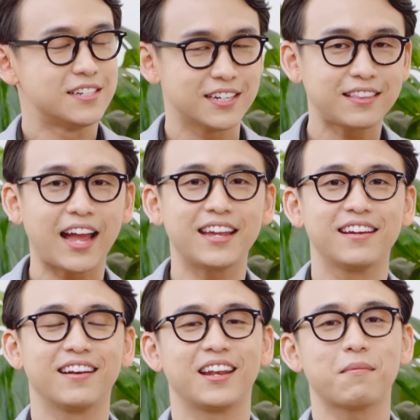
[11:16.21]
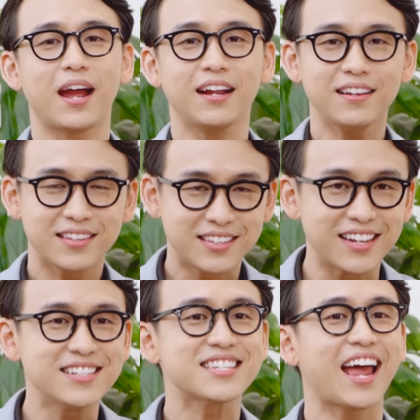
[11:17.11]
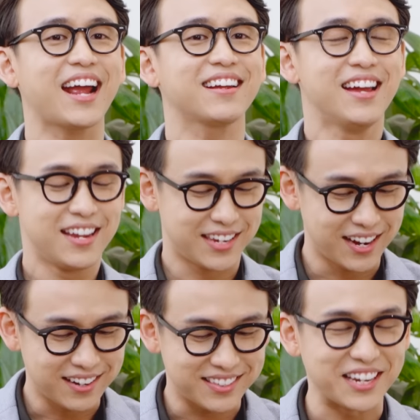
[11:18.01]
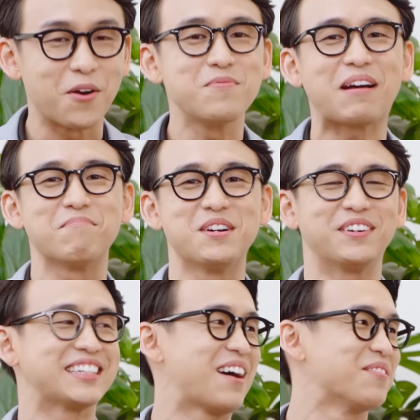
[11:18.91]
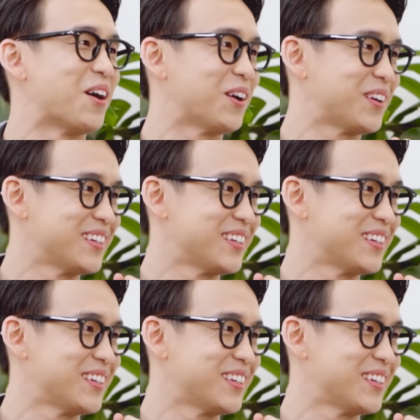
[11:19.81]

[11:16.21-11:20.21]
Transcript: rửa tay là đáp án chính xác, nhưng chỉ đúng năm mươi phần trăm thôi.